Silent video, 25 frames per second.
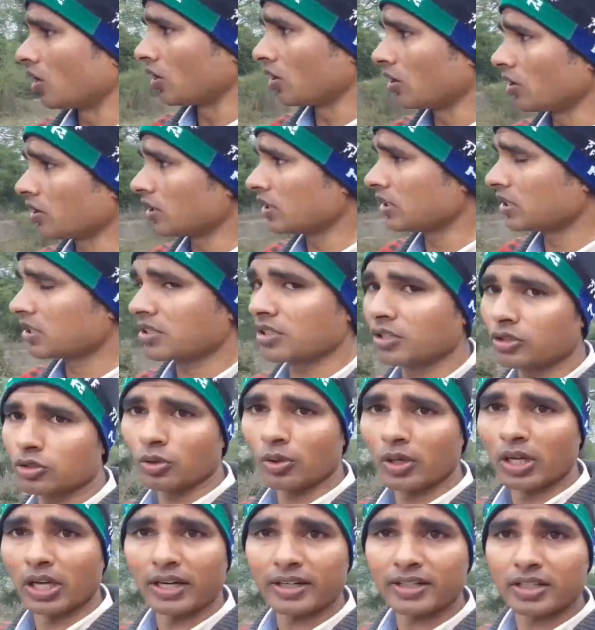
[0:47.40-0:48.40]
और इसके
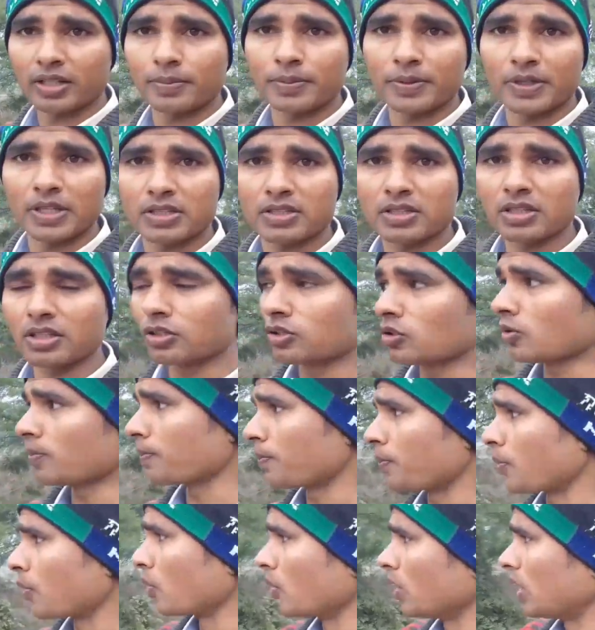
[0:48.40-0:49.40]
जो इलेक्ट्रिफिकेशन के जो
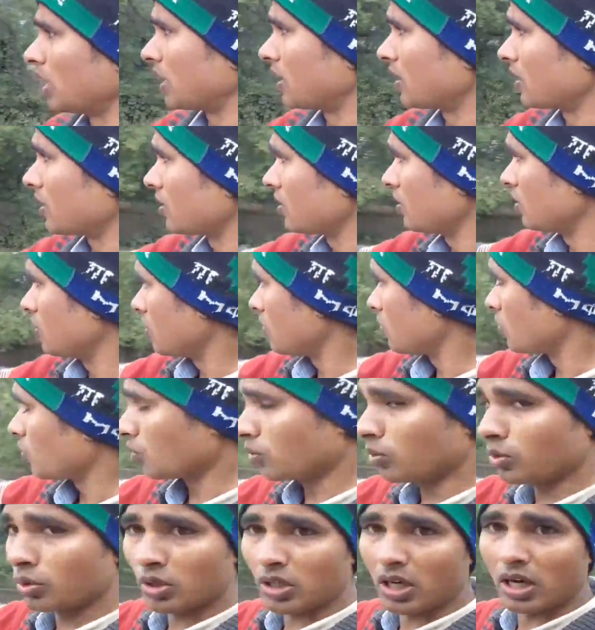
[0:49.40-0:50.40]
पोल हैं
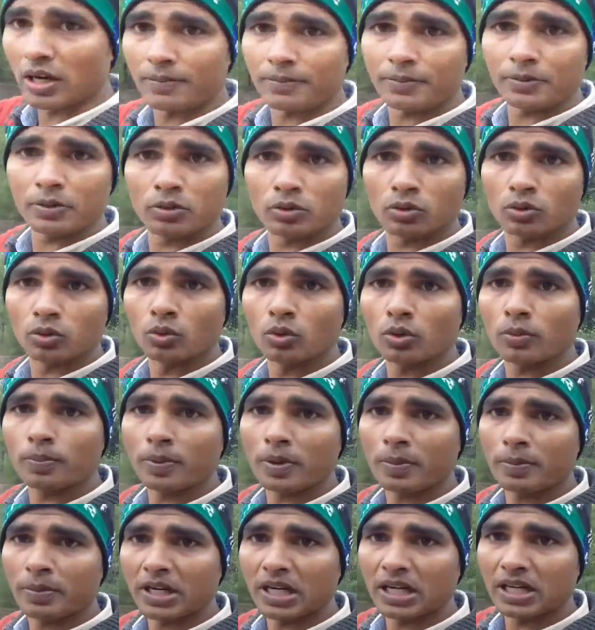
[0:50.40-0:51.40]
वो काफ़ी दूर
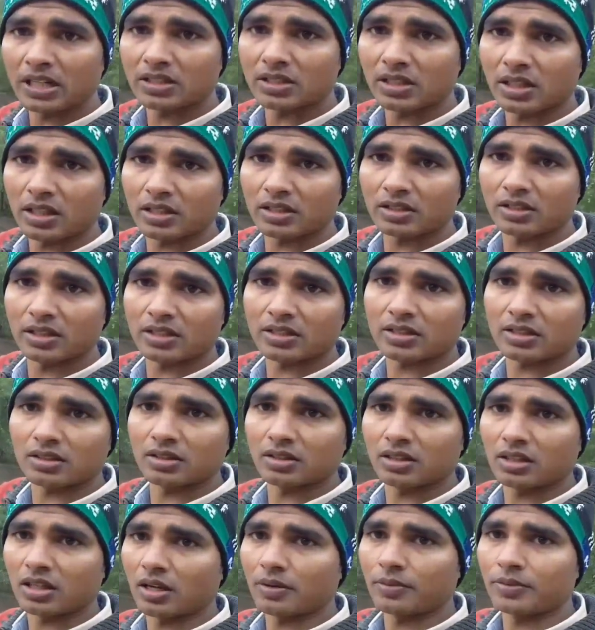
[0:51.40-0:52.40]
पर बनाए जा रहे हैं देख
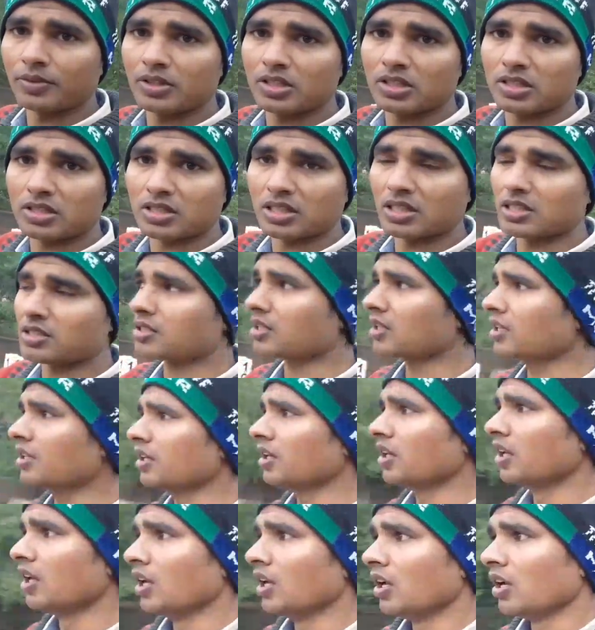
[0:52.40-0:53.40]
सकते हैं काफ़ी डिस्टेंस है
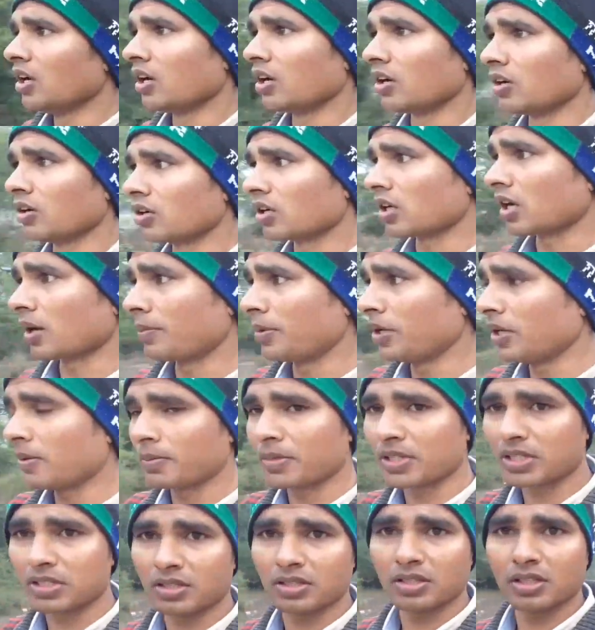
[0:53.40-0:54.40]
और अभी
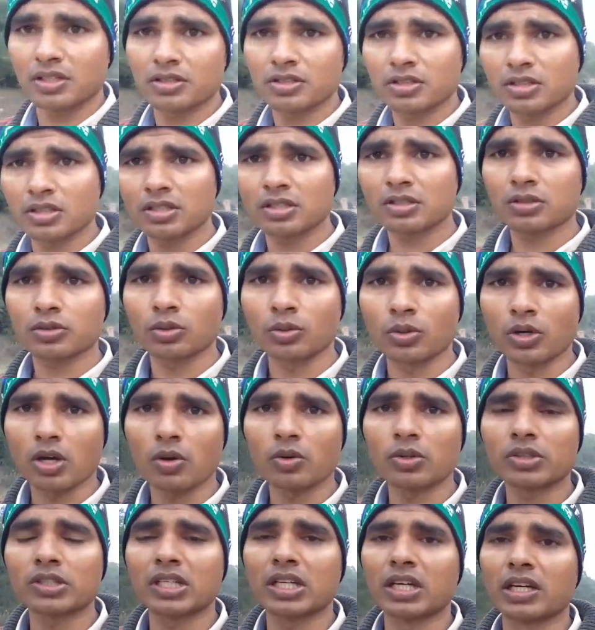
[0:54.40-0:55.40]
हम नज़दीक से थोड़ा
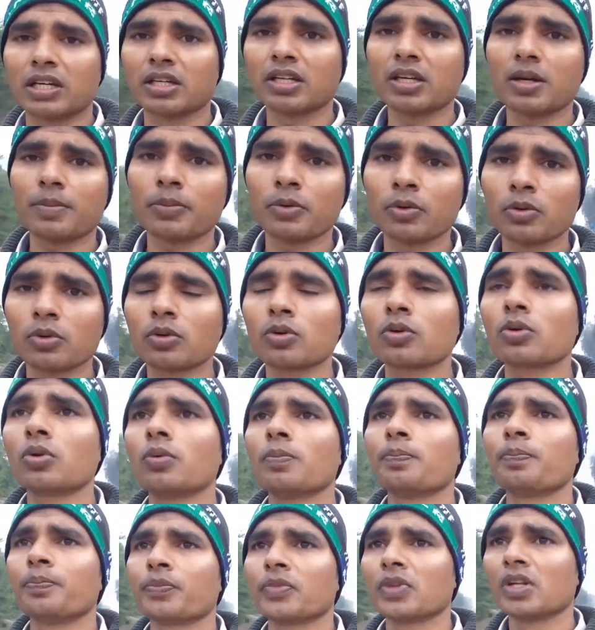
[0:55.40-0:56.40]
और दिखाएंगे आप लोगों
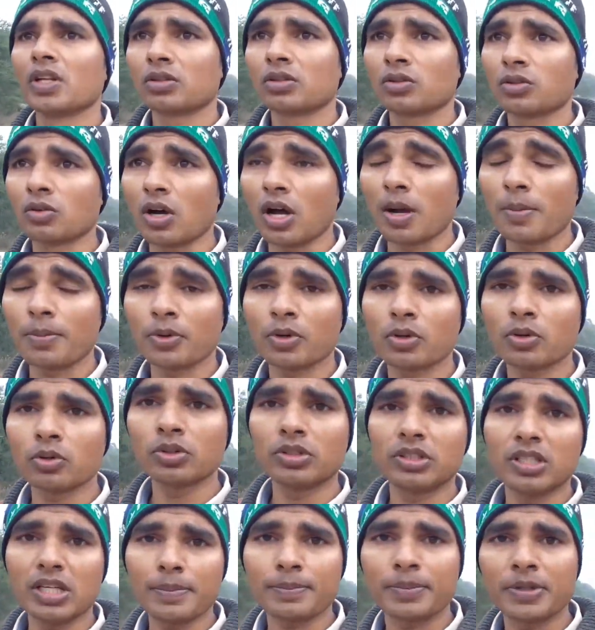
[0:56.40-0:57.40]
को तो आप लोगों को
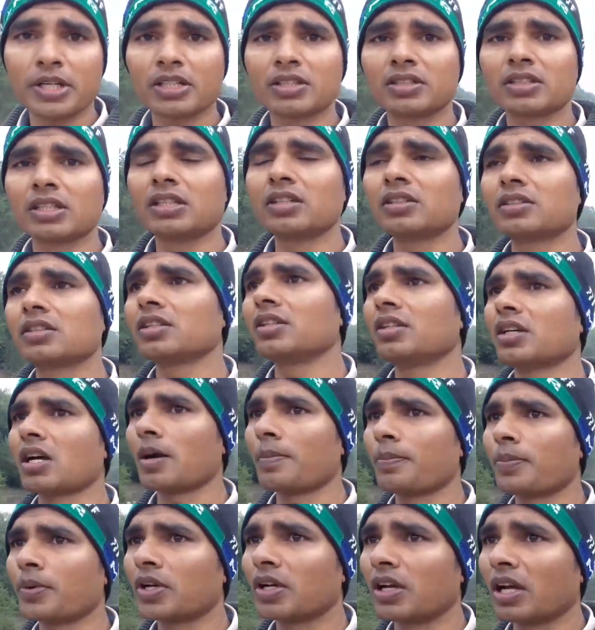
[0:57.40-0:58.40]
ये अपडेट देनी थी
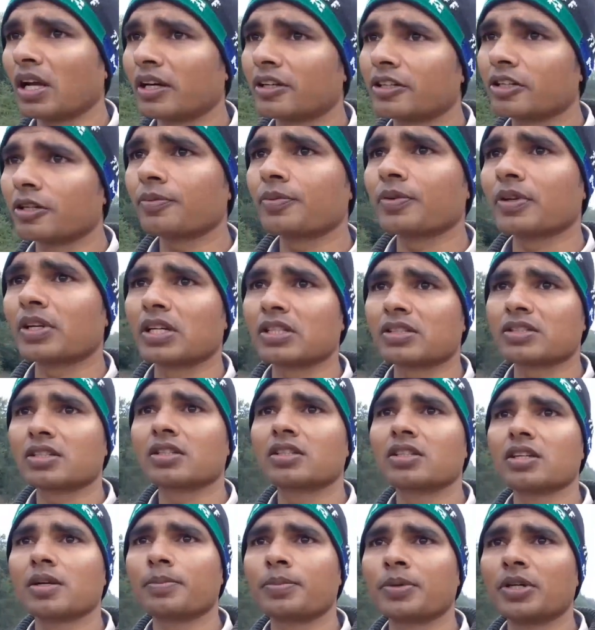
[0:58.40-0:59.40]
यहाँ पर इलेक्ट्रिफिकेशन
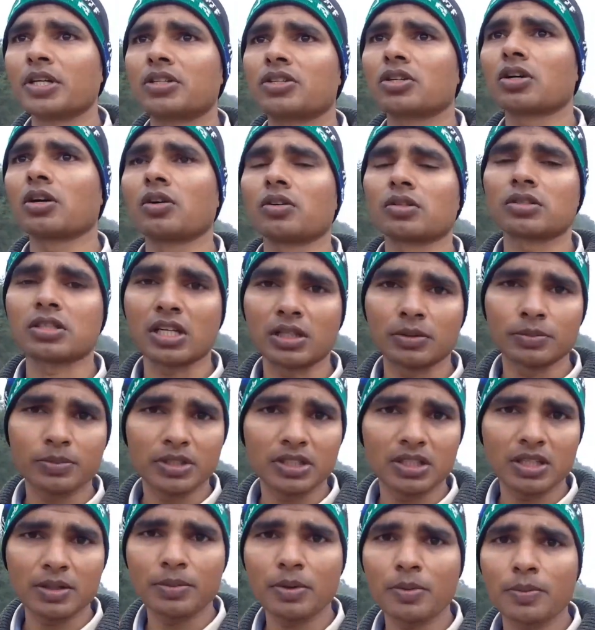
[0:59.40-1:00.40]
की अपडेट और साथ
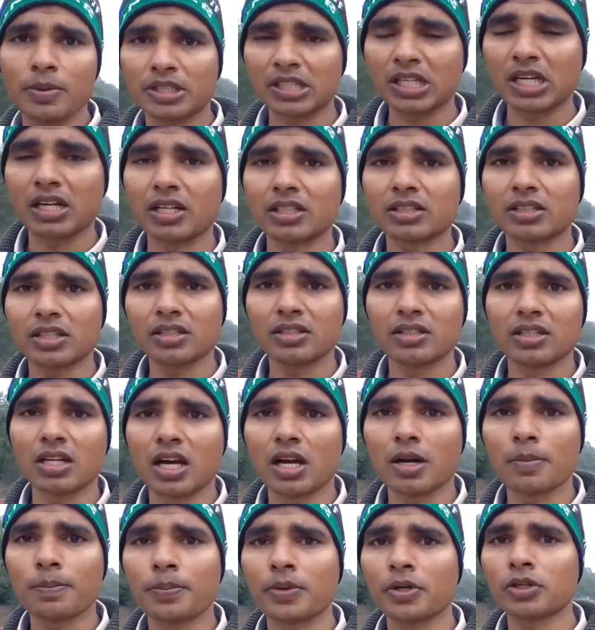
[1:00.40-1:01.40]
में ये भी बताना था
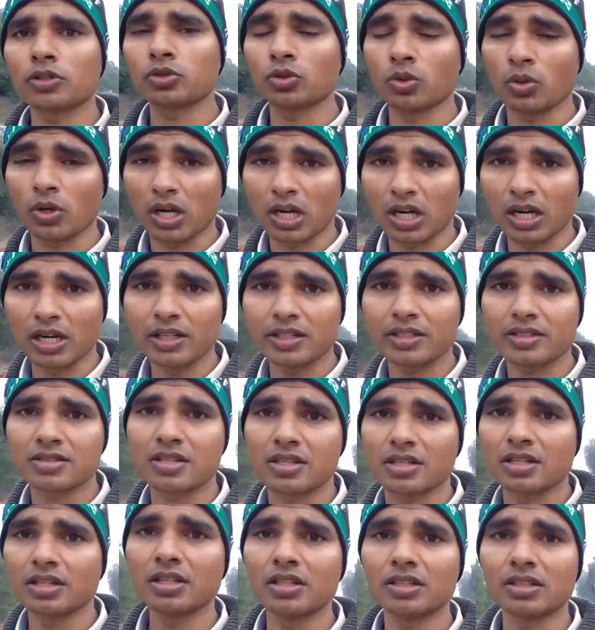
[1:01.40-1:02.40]
यहाँ पर जो हाल्ट
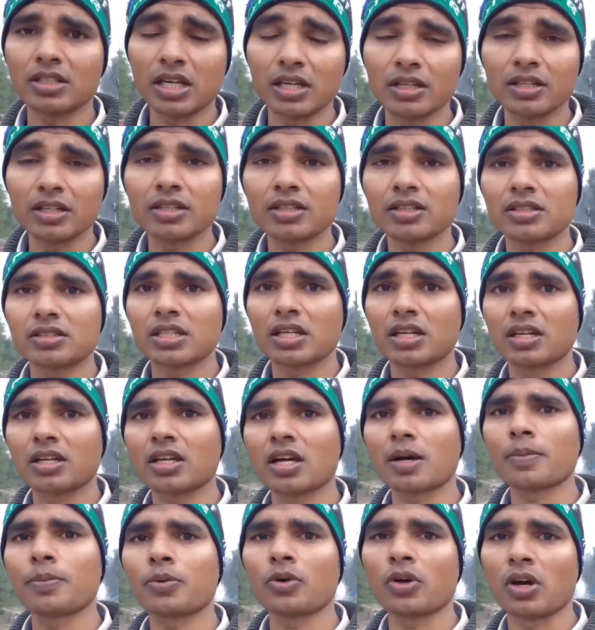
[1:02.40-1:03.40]
से यानी कि
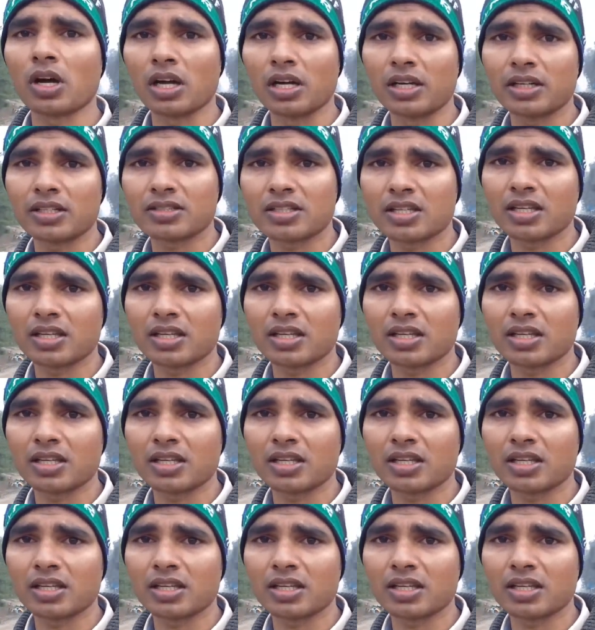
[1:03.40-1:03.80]
जरेखापुर हाल्ट